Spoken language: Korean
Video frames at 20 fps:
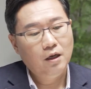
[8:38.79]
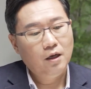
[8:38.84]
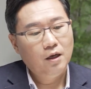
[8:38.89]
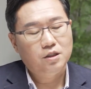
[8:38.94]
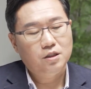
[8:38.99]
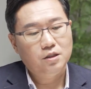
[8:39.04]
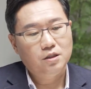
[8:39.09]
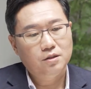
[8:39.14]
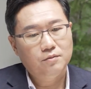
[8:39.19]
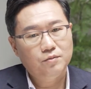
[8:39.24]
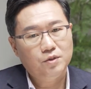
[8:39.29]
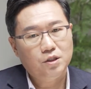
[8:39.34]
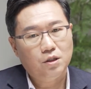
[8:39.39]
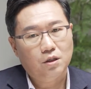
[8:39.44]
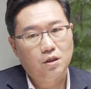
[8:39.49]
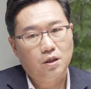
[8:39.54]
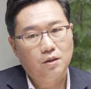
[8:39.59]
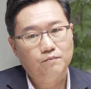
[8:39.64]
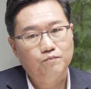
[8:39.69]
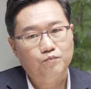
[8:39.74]

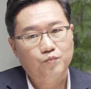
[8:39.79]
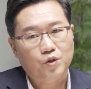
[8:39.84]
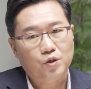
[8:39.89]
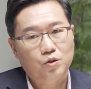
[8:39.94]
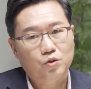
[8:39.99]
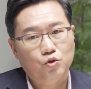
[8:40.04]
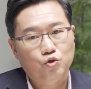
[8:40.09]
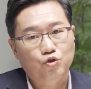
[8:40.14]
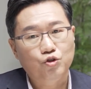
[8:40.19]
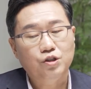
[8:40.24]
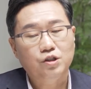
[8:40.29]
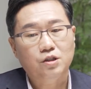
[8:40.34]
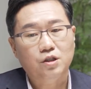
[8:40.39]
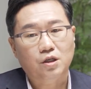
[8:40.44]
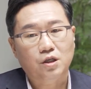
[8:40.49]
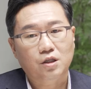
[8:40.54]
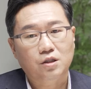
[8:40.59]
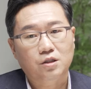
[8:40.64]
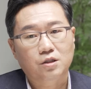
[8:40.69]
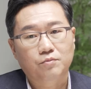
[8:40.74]
지금처럼
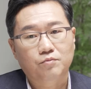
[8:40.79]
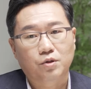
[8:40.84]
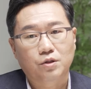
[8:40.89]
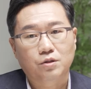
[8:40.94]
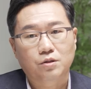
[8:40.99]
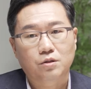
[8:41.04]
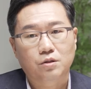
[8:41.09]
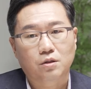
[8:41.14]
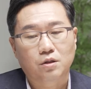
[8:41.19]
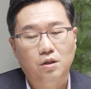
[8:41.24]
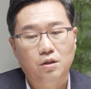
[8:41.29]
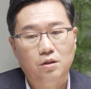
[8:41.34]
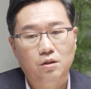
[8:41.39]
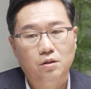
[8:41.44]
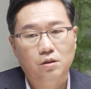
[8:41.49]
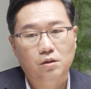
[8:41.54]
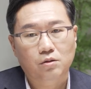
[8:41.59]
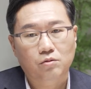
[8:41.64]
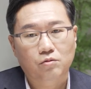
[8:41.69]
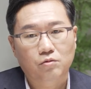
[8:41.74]
주식시장이 지금 벌써
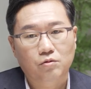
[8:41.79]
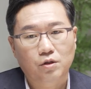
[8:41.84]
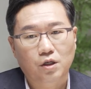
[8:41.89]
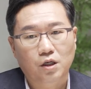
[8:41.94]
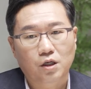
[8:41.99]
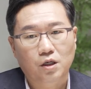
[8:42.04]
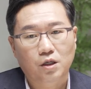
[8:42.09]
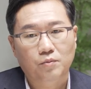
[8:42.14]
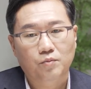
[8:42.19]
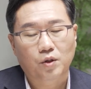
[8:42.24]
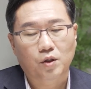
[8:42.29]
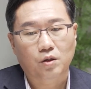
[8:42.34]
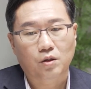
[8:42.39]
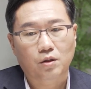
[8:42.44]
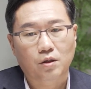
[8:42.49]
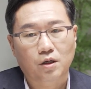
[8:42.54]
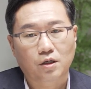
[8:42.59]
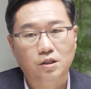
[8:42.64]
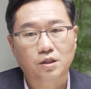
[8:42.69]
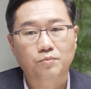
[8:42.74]
우리
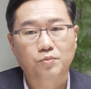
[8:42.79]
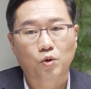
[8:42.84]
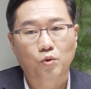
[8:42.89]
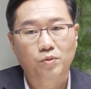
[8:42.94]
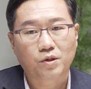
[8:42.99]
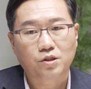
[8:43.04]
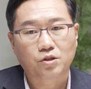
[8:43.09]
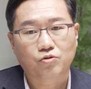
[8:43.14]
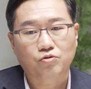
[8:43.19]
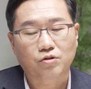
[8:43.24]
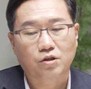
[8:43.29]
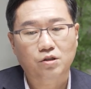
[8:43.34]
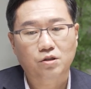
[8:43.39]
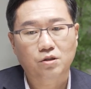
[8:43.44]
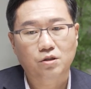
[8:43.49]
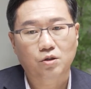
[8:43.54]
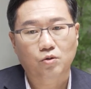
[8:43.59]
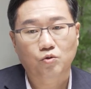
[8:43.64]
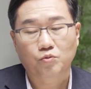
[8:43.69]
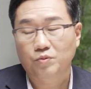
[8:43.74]
뭐 S&P 500 지수
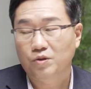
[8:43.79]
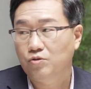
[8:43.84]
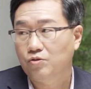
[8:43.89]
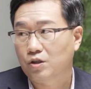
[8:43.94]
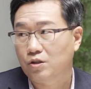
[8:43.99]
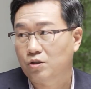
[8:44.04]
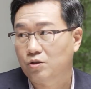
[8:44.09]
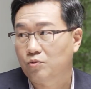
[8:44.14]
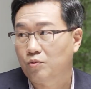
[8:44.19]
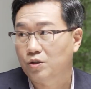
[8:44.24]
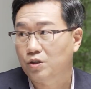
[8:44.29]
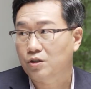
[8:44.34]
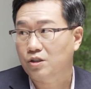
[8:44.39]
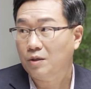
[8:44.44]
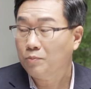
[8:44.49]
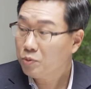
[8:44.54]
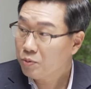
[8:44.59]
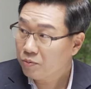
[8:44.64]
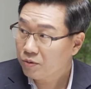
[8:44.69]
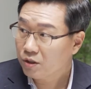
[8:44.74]
같은 경우 미국에서는
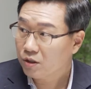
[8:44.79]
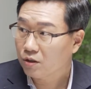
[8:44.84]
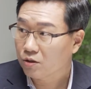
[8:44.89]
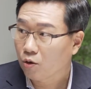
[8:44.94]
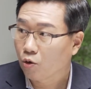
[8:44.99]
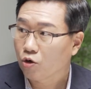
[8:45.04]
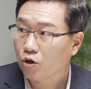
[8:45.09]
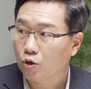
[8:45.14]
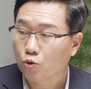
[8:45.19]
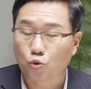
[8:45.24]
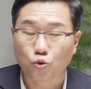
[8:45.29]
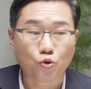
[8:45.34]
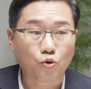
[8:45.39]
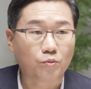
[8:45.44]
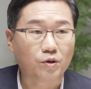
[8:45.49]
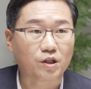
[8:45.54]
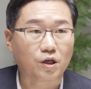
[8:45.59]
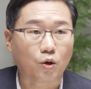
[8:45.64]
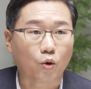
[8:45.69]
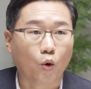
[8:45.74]
벌써 3%가 넘게
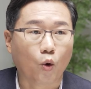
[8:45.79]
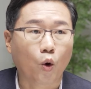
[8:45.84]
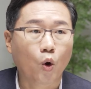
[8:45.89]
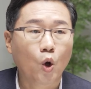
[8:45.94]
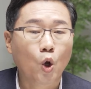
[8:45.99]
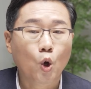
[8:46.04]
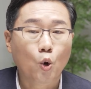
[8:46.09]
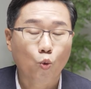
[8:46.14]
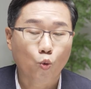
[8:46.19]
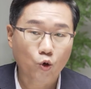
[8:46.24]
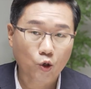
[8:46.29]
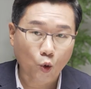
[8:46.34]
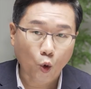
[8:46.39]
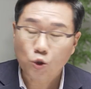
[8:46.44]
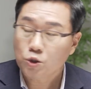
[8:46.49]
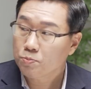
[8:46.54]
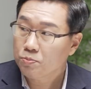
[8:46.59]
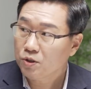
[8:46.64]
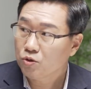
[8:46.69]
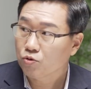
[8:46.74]
조정받았고 우리
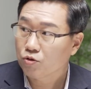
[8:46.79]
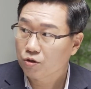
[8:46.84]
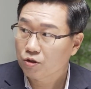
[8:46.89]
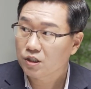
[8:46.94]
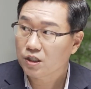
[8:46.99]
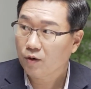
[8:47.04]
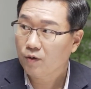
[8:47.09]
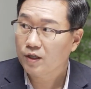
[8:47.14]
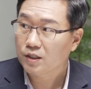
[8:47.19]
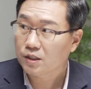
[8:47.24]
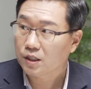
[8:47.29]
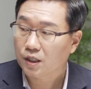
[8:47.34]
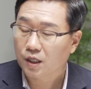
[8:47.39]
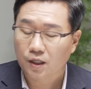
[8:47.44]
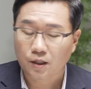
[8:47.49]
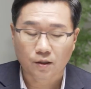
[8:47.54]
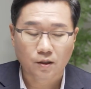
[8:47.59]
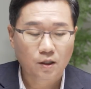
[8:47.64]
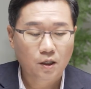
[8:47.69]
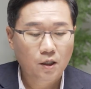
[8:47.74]
코스피도 그런
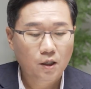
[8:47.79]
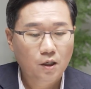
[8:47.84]
상황이잖아요.